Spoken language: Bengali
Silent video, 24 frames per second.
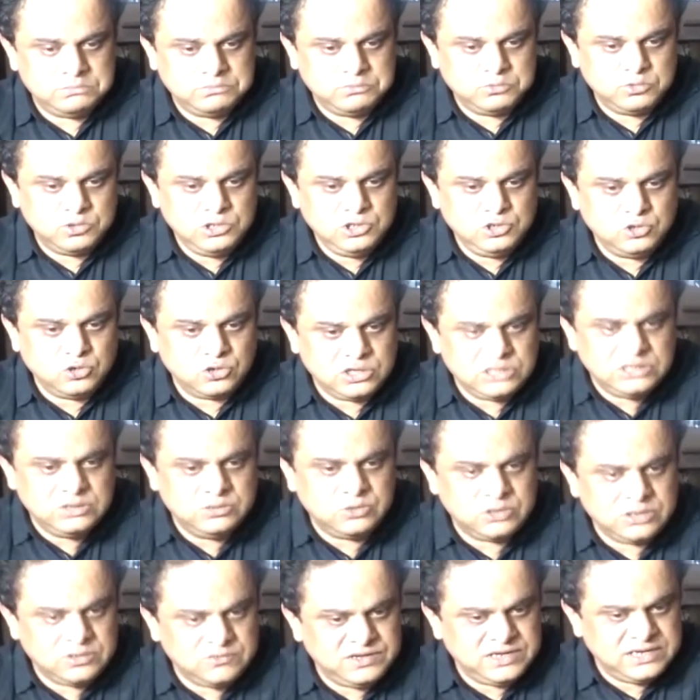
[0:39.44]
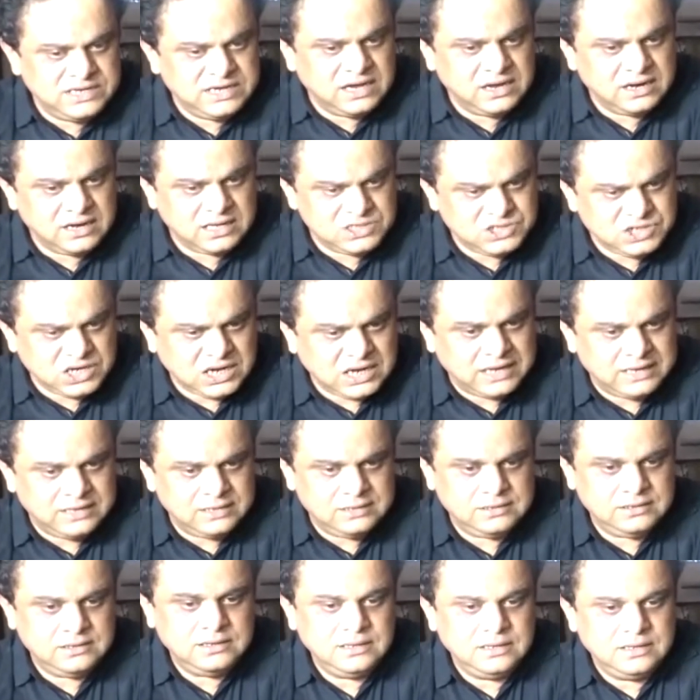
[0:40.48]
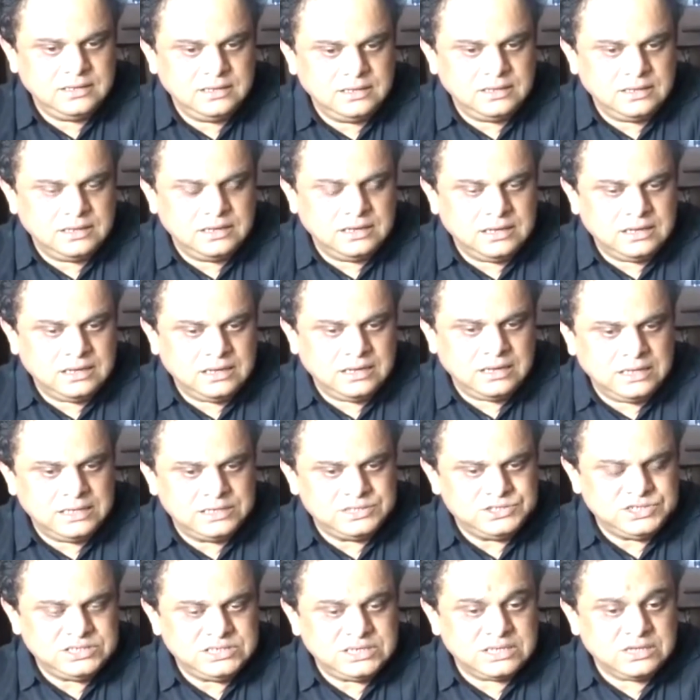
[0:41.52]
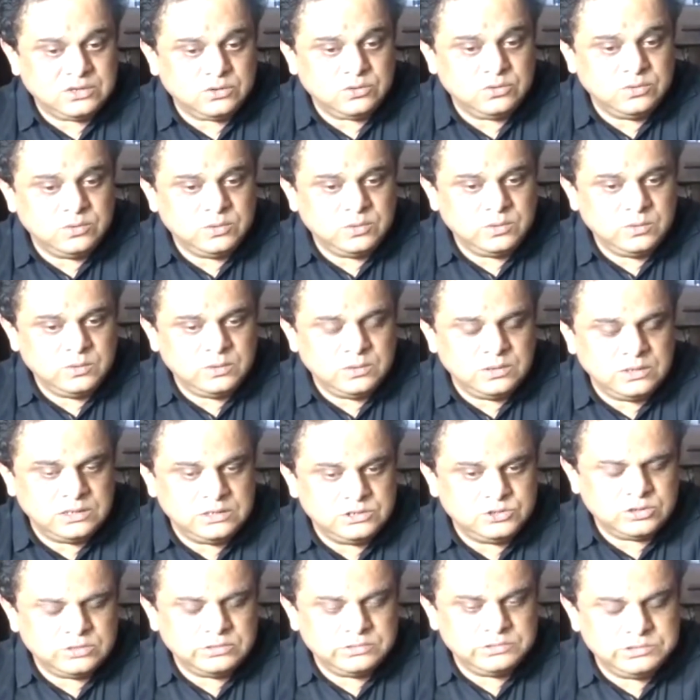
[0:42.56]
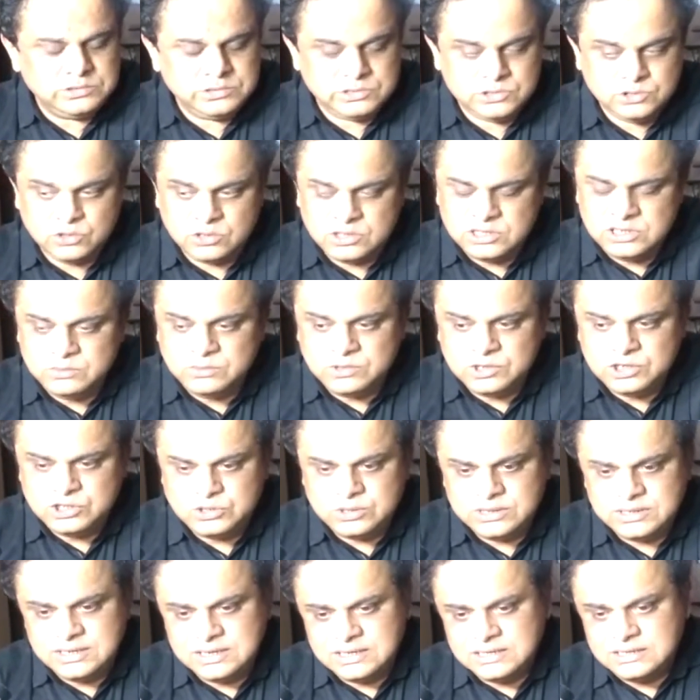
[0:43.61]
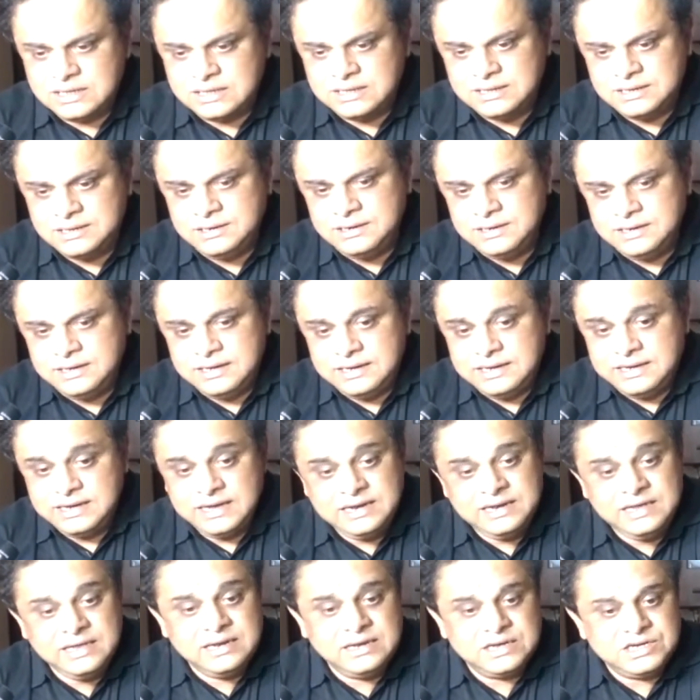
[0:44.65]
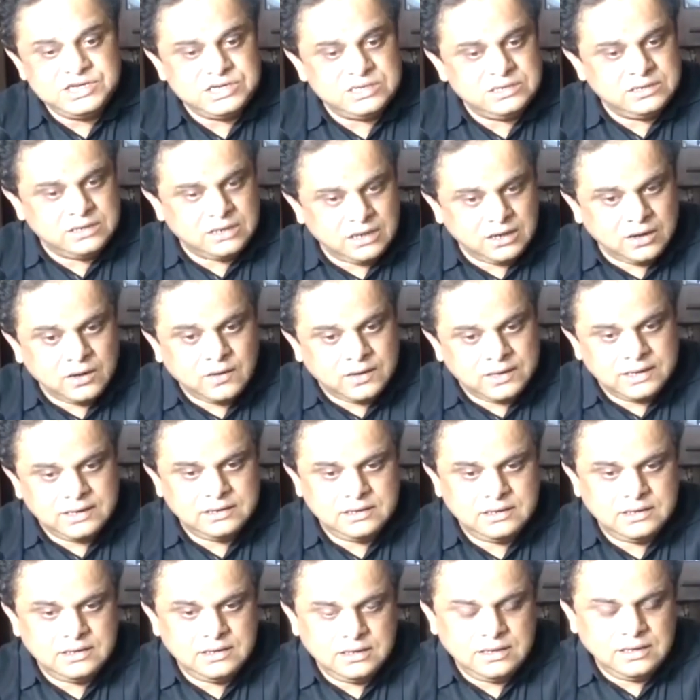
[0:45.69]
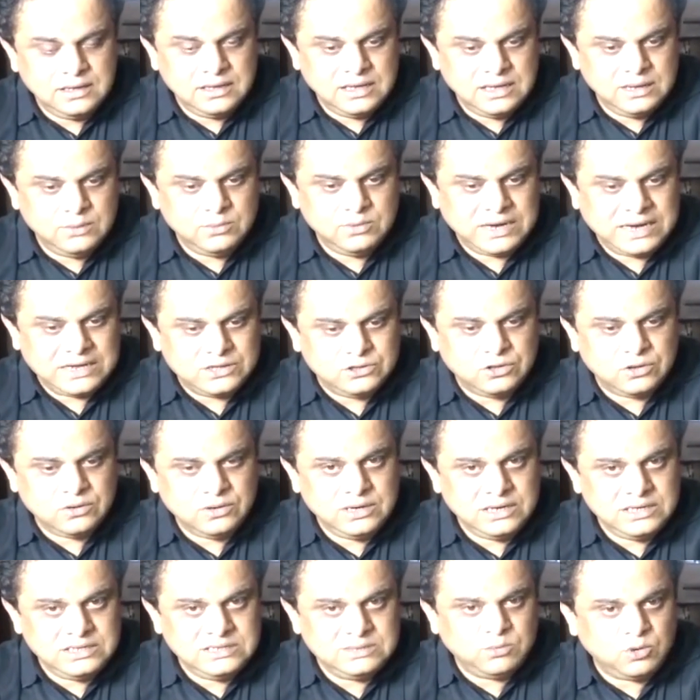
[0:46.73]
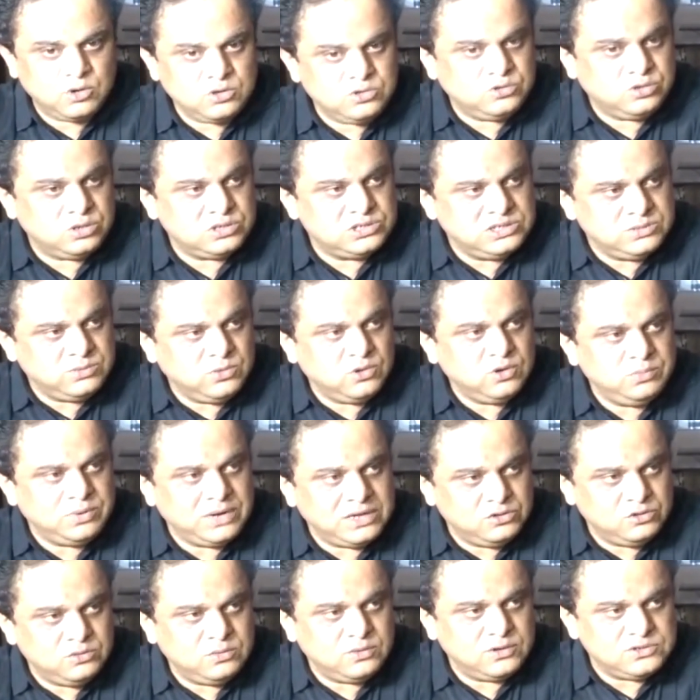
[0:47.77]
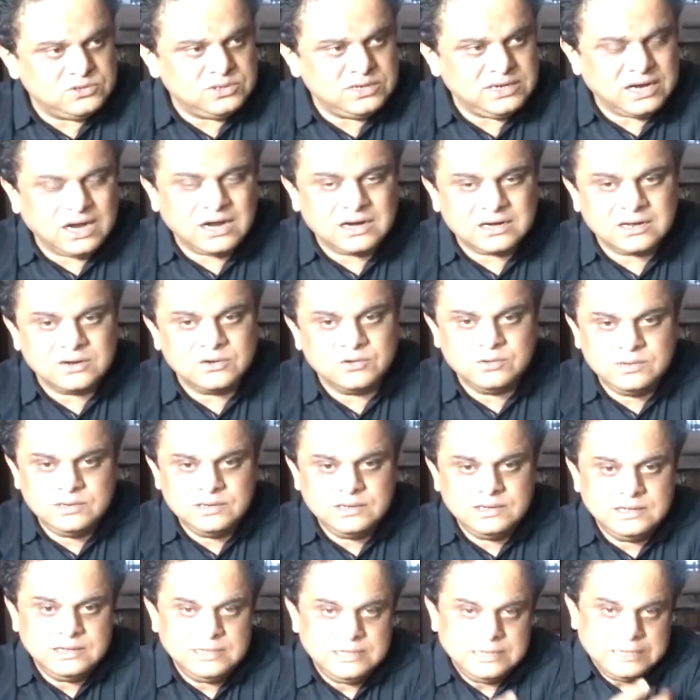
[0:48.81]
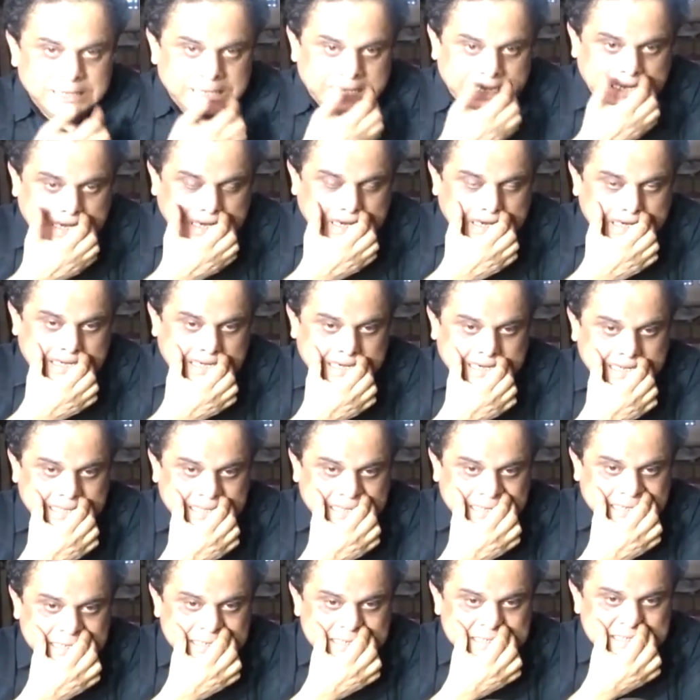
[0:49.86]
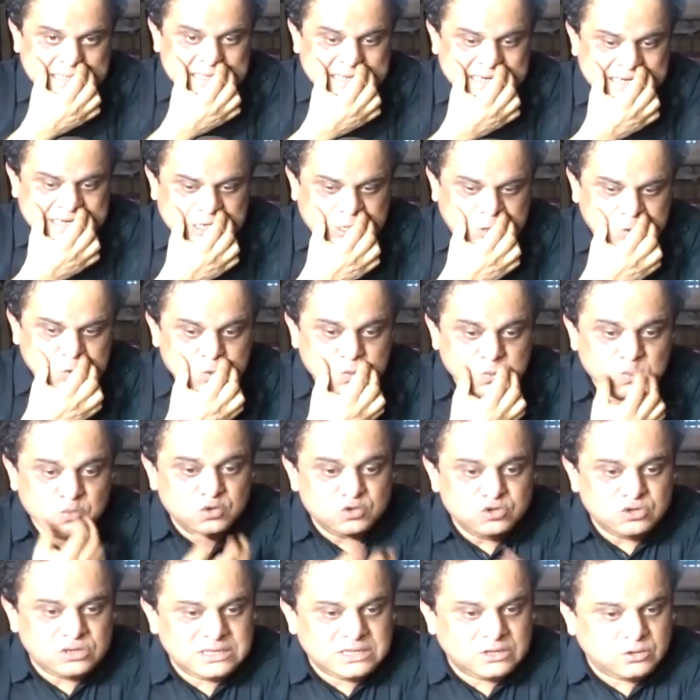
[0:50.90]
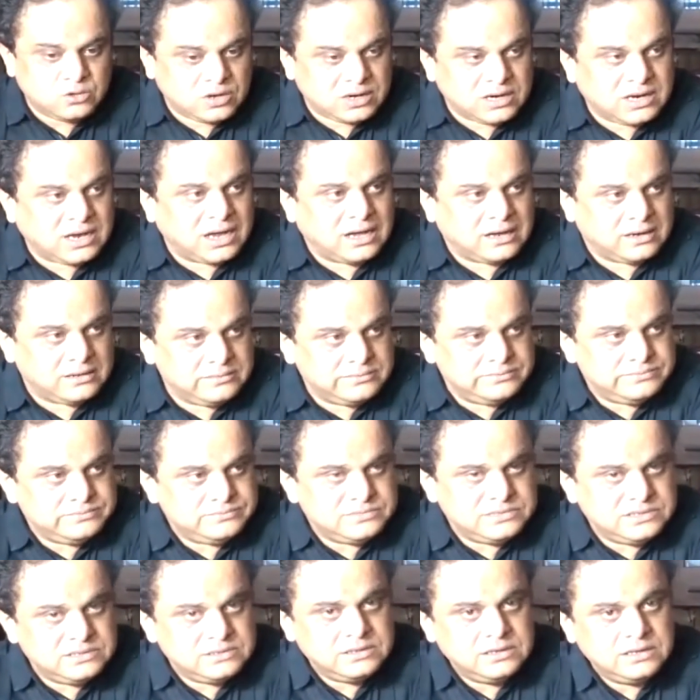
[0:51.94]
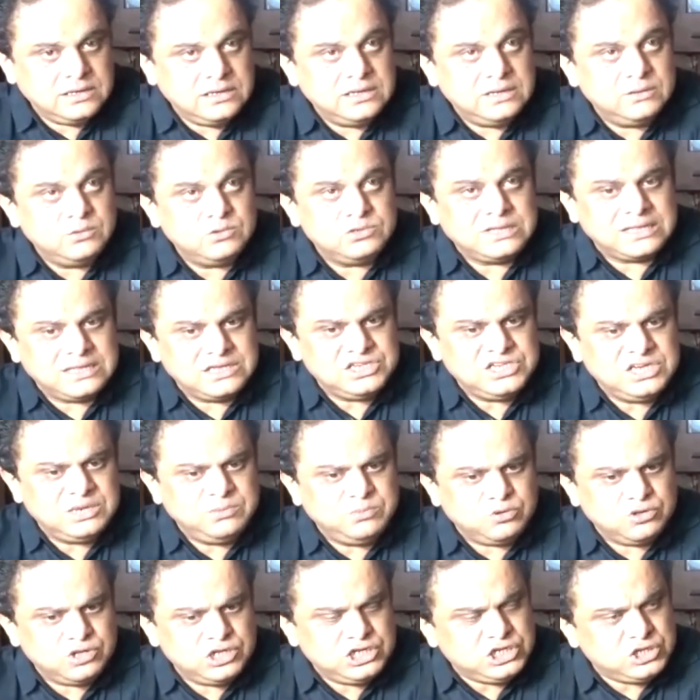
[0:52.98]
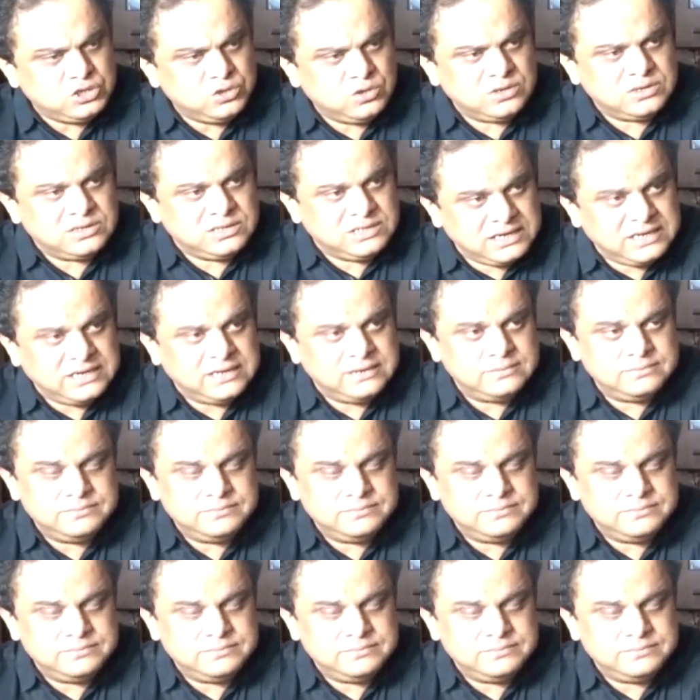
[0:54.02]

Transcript: মূল জনজীবনে ফিরিয়ে আনা যায় যে যাতে কোনো জনজীবনের সঙ্গে যাতে তাদের এলিয়েনেশন না হয় এবং এক ধরনের যে বদ্ধ জীবন প্রায় দু বছরে কাটানো সেখান থেকে যে তাদের একটা উন্মুক্ততা দরকার এবং তাদের সেই প্রতিষেধক দিয়ে